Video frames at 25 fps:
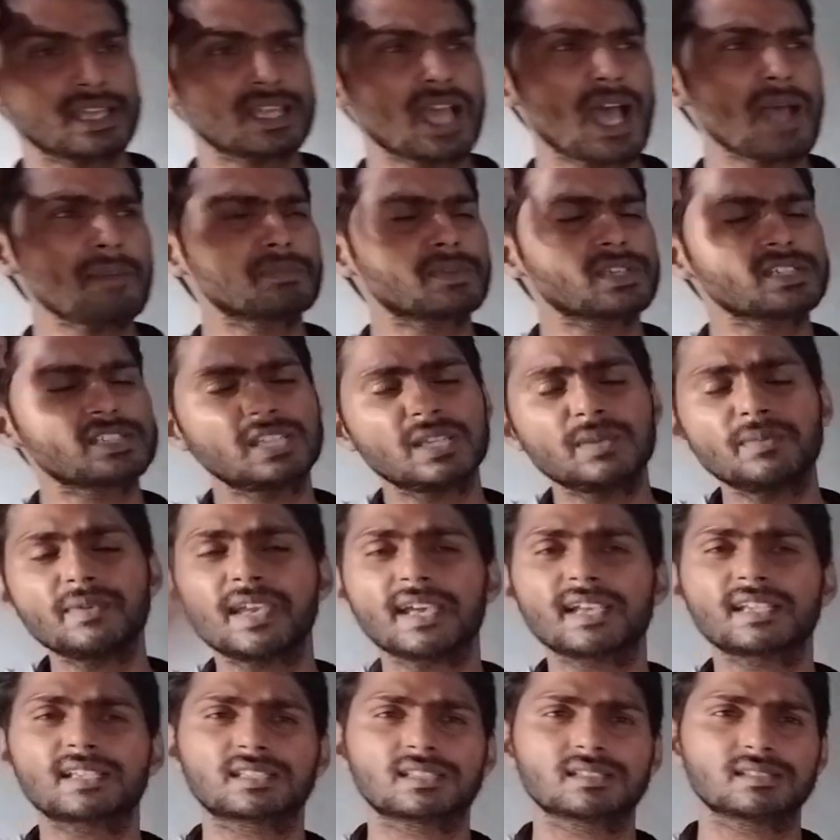है कि आप किसी
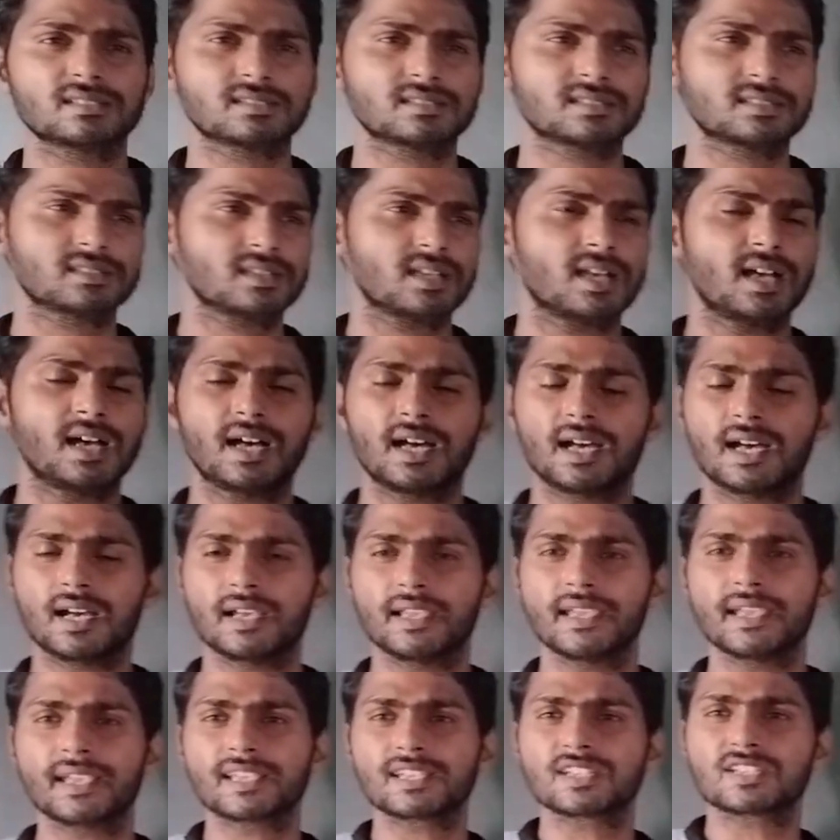भी एक
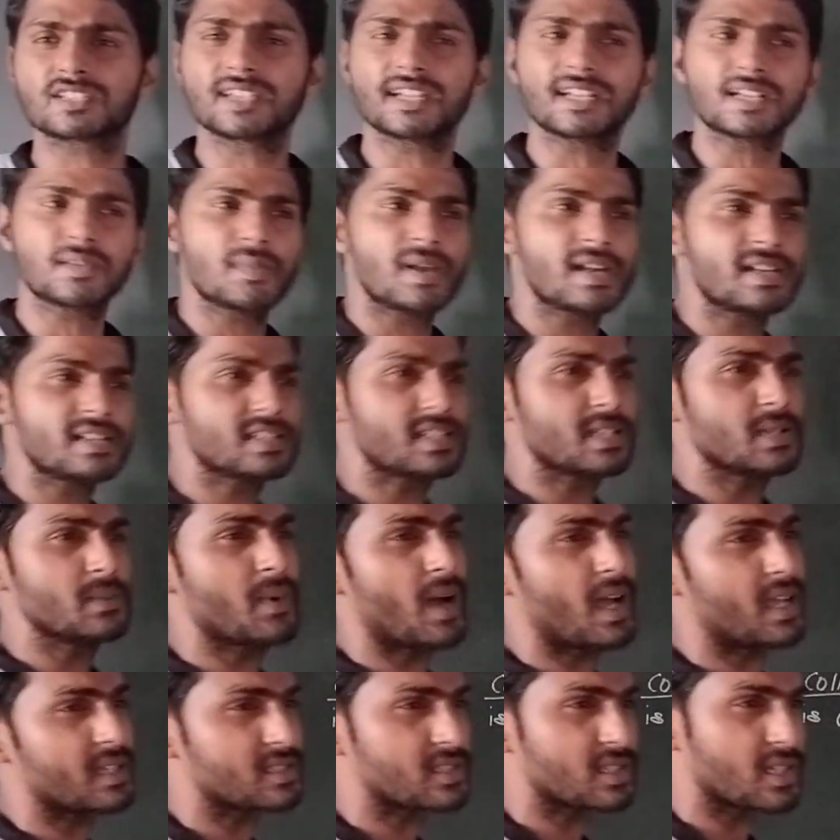आ, एक स्टेटमेंट की
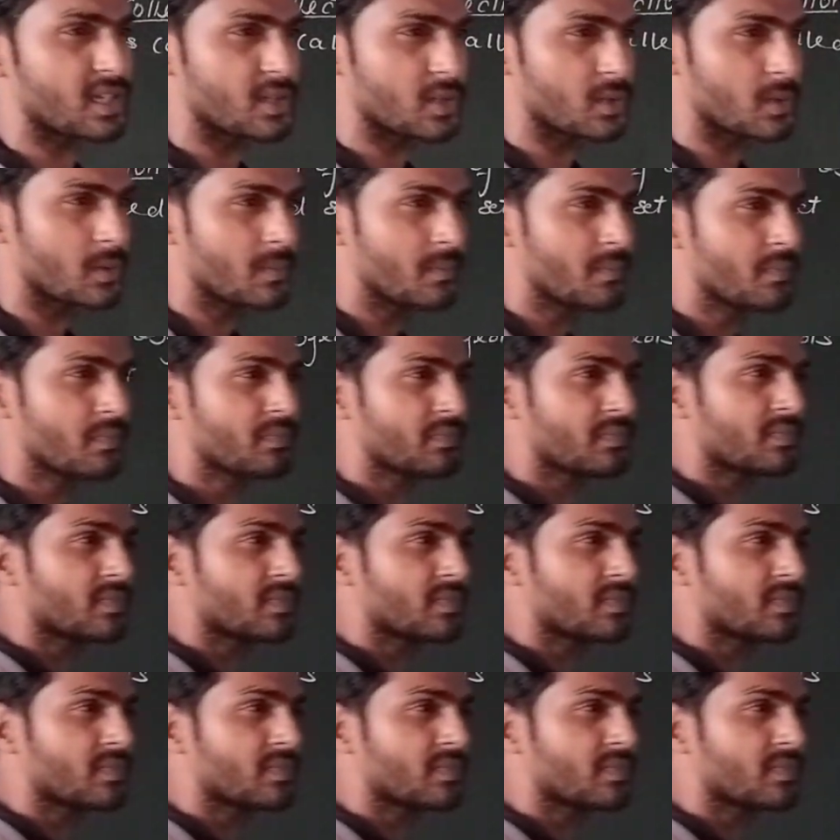बात करो